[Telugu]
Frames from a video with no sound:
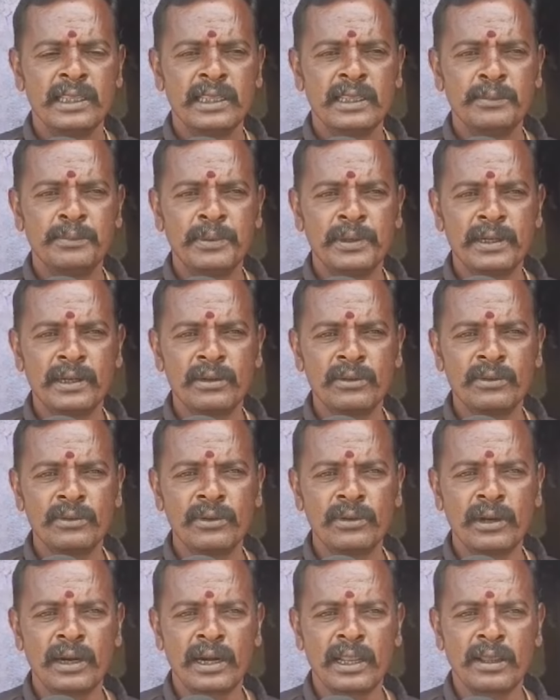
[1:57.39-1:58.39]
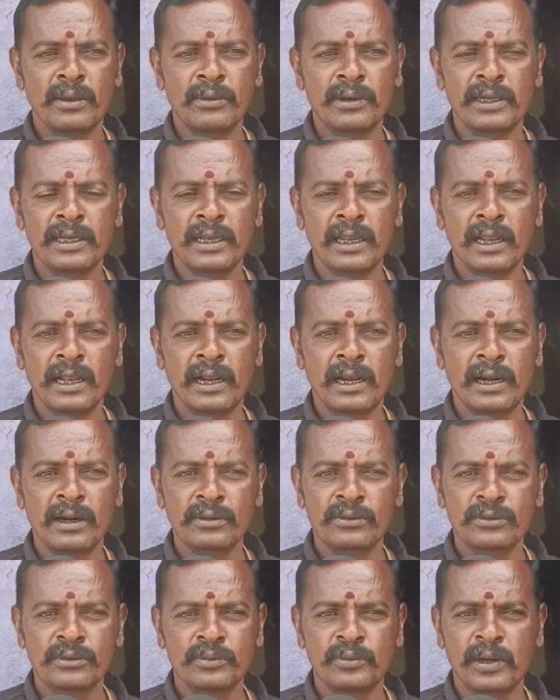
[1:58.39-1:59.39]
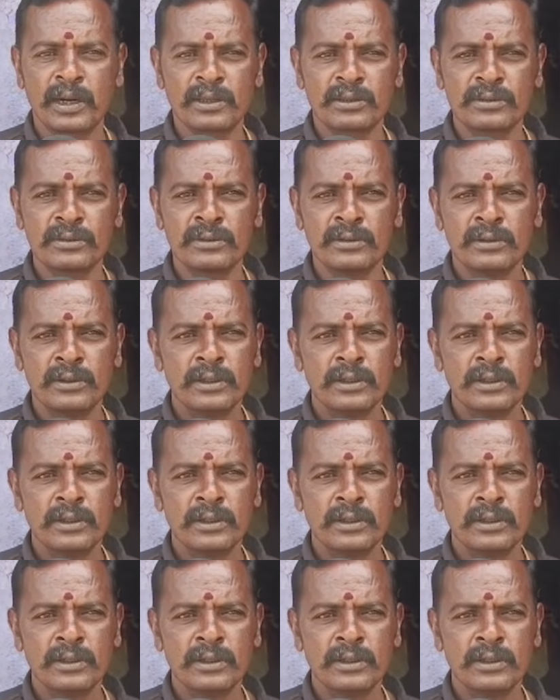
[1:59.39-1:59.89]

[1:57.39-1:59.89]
ఈ పిల్లలు ఆడావడిగా ఆడుతూ పాడుతూ